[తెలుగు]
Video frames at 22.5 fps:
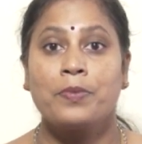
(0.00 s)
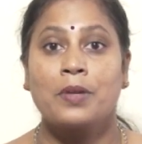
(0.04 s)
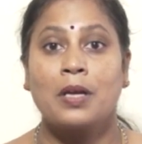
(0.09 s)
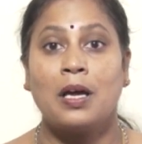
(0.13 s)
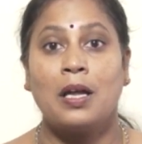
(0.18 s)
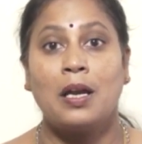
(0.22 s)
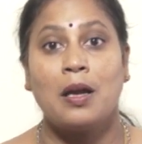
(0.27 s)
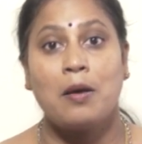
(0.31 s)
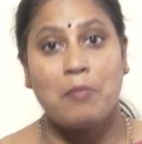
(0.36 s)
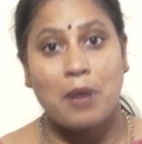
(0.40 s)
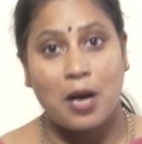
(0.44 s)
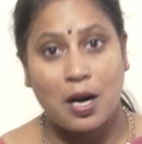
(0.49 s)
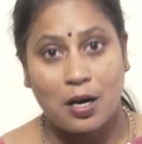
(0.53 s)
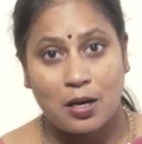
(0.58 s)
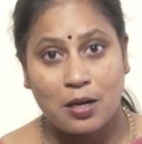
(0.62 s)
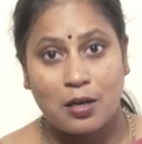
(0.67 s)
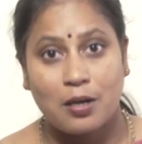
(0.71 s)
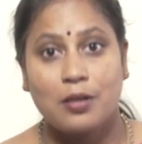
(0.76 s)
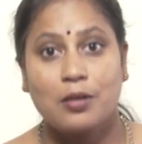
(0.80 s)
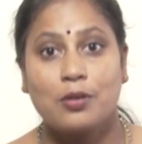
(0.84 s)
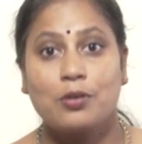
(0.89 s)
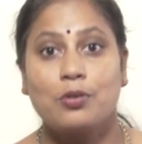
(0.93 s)
అలా
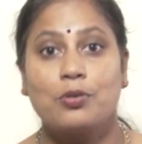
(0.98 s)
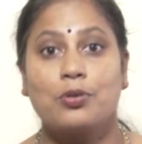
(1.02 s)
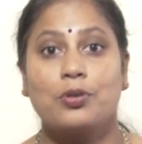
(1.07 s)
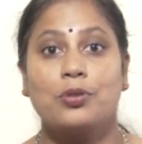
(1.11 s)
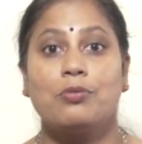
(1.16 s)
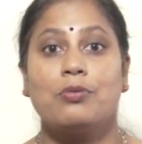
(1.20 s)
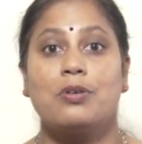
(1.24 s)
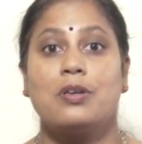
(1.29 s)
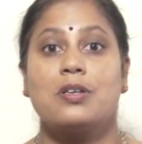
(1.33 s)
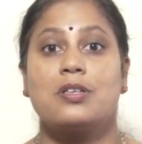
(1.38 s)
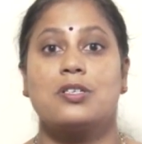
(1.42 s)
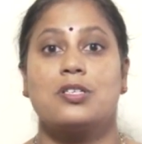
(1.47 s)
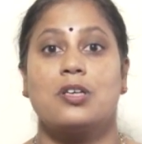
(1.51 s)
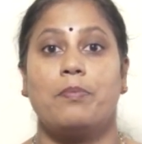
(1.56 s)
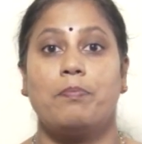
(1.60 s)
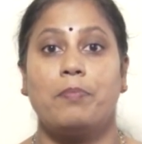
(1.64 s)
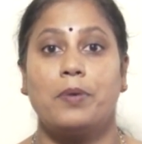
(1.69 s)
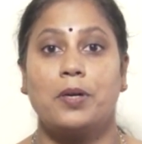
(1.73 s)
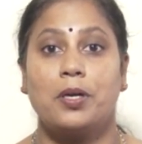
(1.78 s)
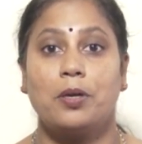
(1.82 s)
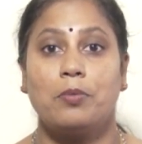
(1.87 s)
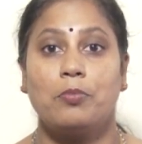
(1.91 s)
మాట్లాడకూడదు అని
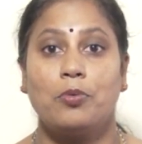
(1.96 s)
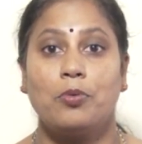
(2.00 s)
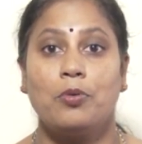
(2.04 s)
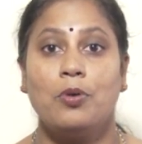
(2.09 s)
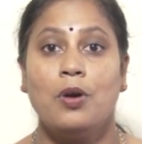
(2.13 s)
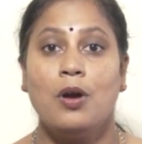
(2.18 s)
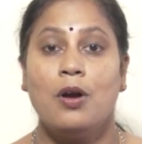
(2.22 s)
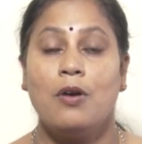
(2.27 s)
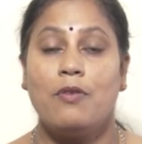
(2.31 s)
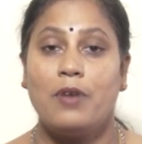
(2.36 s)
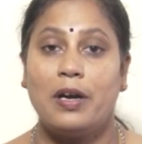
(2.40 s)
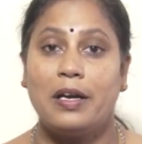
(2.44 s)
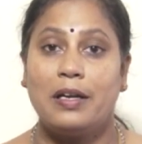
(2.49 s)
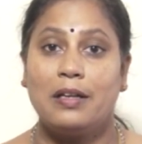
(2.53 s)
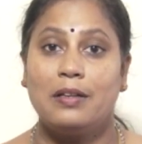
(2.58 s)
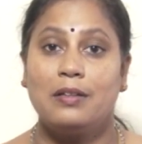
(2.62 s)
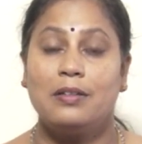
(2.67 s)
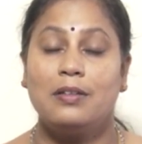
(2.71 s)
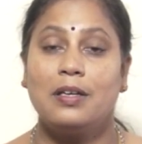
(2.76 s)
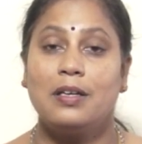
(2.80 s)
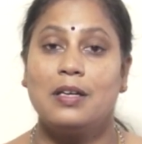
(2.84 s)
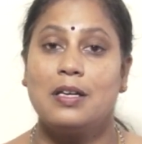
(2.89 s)
చెప్పటము
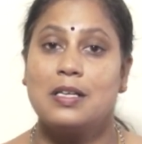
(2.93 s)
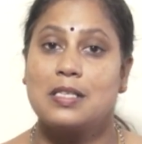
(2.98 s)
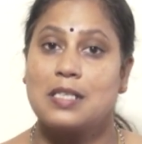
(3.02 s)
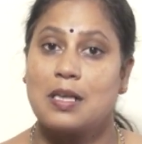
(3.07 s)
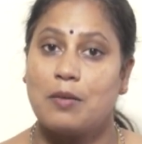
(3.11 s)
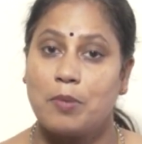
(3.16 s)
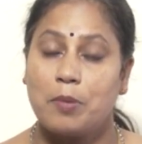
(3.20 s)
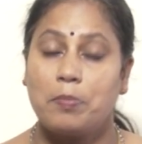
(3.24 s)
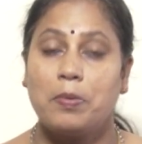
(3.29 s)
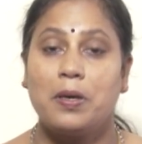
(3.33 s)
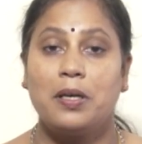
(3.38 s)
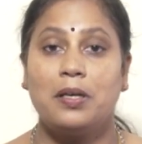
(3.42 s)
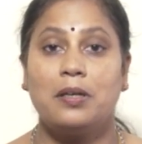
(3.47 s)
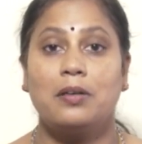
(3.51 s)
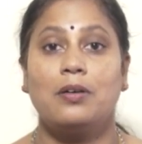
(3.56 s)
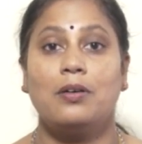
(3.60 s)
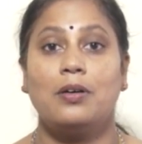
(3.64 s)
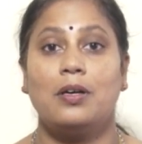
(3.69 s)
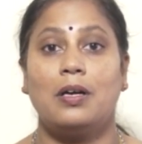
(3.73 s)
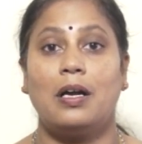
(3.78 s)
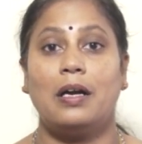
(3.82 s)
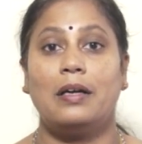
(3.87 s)
వాళ్ళిద్దరిని
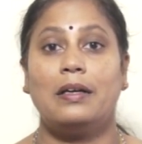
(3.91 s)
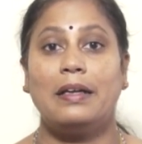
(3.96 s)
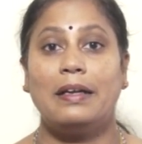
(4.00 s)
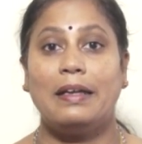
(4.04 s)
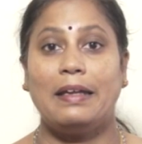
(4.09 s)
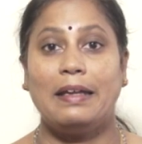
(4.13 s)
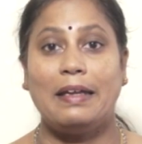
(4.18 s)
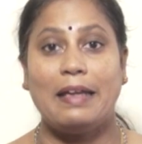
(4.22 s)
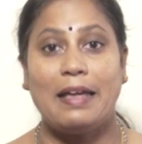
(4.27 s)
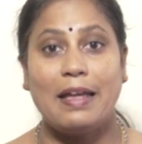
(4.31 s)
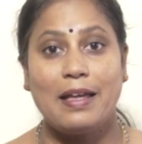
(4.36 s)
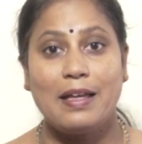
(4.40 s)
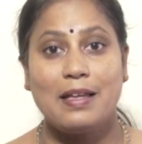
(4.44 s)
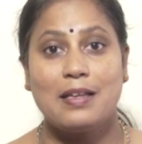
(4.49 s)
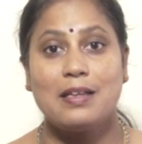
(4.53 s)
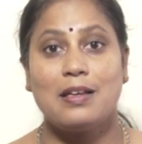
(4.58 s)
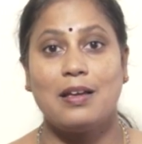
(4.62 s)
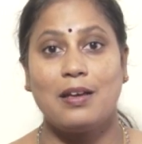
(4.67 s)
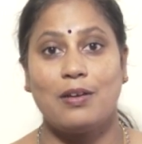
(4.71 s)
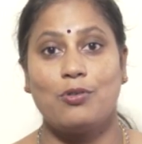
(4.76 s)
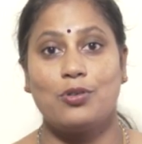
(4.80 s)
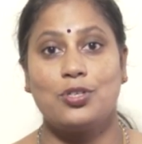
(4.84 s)
సమపాలంగా అంటే ఏ
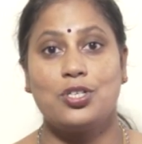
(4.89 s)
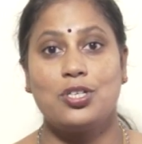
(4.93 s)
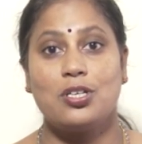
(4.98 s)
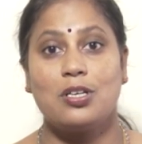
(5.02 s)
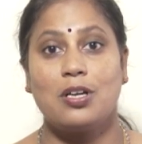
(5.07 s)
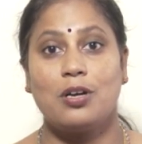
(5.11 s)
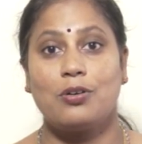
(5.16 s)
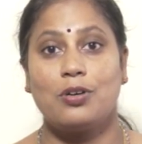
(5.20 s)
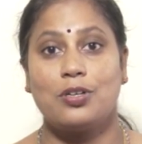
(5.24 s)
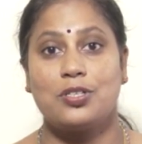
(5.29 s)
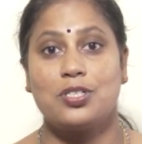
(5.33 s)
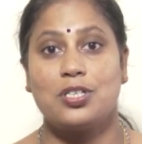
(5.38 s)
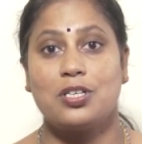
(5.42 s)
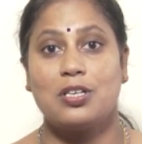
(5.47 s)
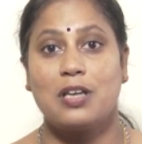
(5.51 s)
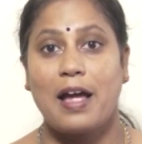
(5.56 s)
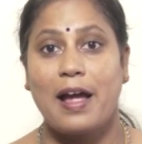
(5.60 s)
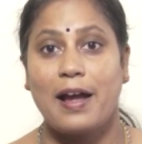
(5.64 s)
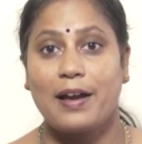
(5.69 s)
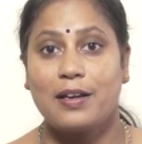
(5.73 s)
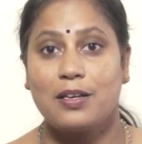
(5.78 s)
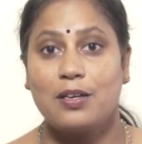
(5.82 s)
వచ్చినా కూడా చిన్న
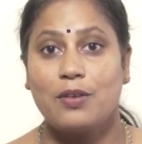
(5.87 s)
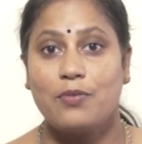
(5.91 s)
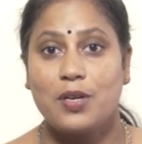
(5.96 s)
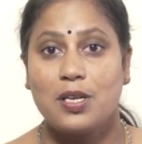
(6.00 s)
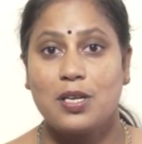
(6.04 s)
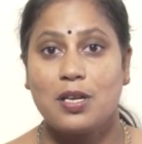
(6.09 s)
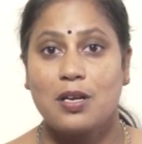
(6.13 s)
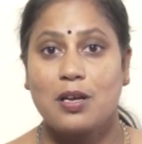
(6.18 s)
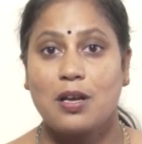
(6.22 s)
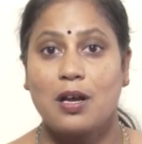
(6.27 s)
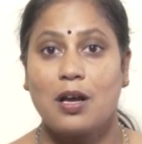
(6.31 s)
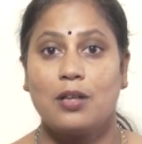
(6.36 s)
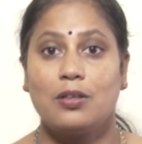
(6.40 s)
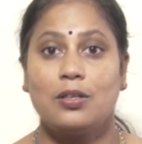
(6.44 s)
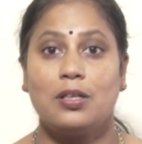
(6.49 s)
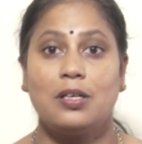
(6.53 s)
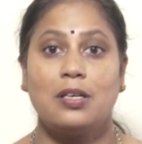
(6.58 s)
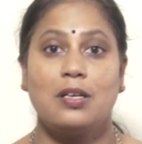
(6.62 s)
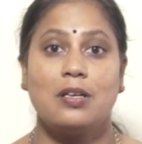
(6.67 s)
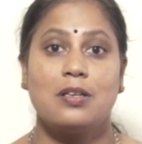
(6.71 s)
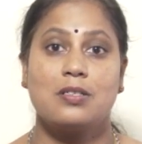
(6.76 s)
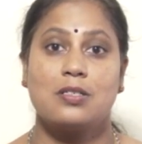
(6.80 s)
యాక్టివిటీ
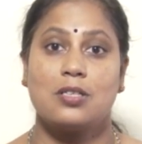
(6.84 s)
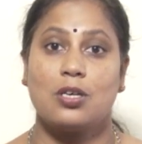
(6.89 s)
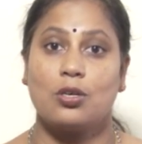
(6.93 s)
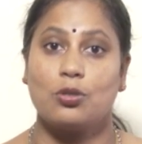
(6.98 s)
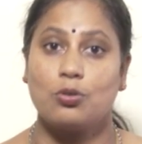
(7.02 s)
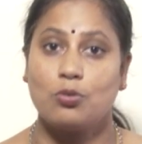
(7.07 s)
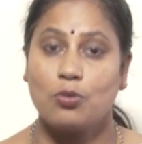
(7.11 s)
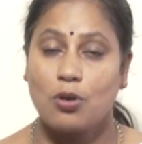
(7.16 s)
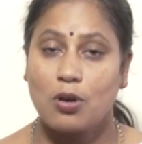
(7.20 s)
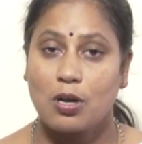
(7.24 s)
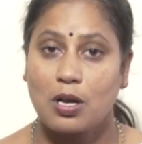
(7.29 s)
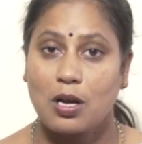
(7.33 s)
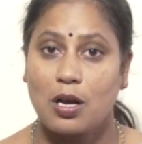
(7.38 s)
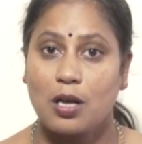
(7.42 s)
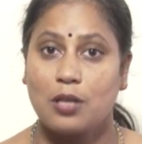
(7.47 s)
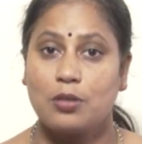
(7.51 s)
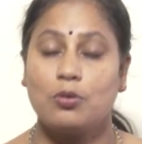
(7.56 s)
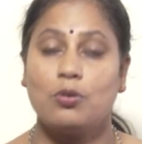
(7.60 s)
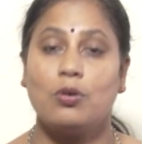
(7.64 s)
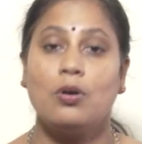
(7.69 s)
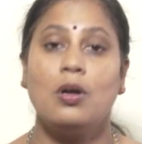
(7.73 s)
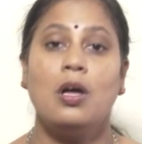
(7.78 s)
కాదండి చదువులో
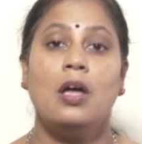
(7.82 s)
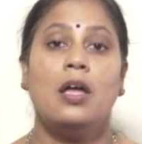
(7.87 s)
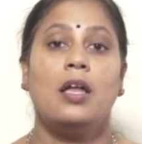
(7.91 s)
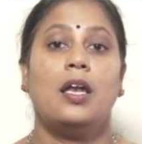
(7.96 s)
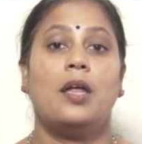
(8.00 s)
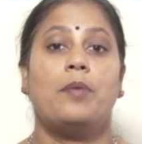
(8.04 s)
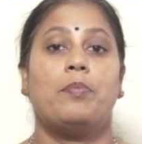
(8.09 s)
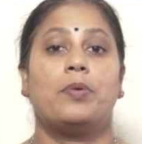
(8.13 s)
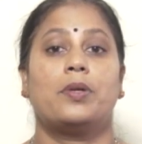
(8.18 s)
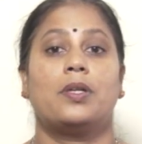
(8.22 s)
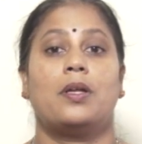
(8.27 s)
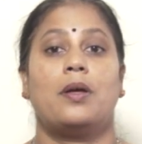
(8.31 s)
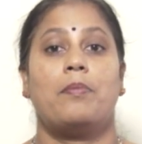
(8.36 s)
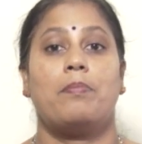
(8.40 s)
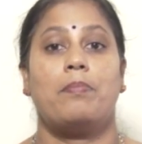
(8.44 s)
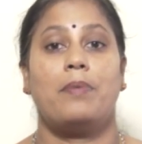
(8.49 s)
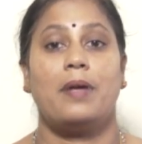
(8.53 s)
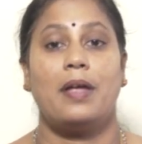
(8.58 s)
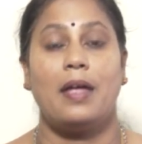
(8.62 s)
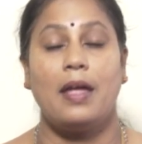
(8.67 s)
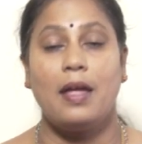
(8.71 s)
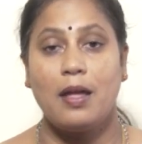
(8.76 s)
కాదు లేకపోతే
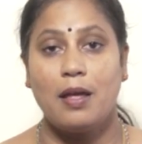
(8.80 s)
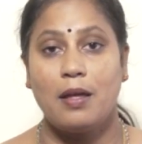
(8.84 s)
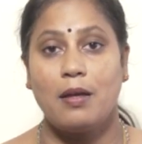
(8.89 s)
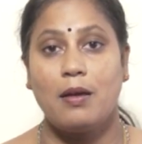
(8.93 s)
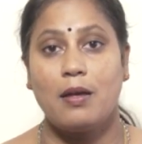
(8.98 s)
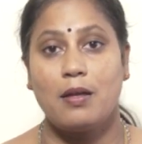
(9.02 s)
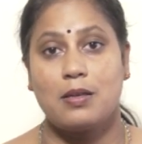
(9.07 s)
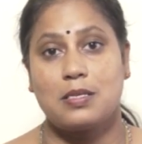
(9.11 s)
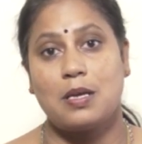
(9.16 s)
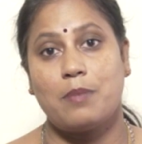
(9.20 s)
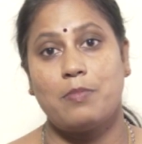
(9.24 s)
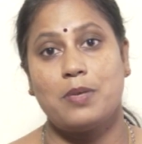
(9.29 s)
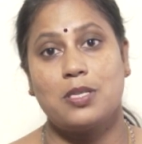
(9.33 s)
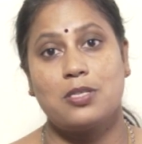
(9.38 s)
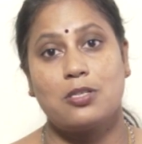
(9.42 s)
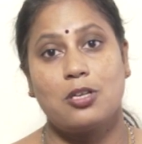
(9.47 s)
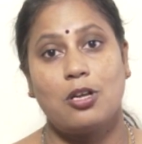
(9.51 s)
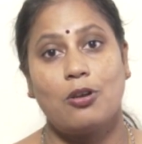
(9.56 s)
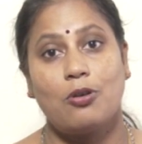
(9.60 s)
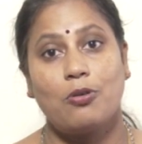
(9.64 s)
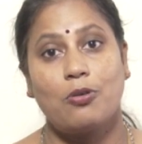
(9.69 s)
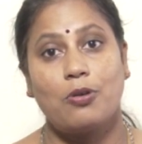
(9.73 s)
ఏ
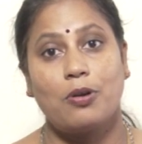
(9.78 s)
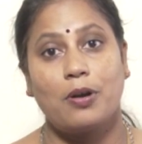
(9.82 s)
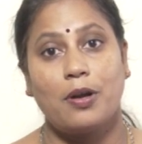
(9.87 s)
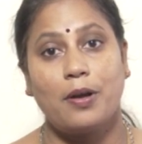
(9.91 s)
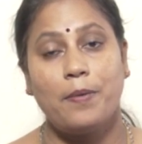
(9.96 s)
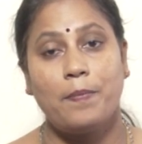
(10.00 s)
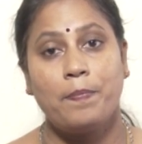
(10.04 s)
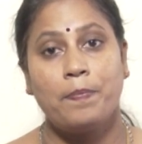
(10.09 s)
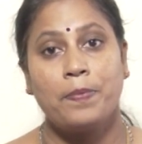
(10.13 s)
సమస్యలో కూడా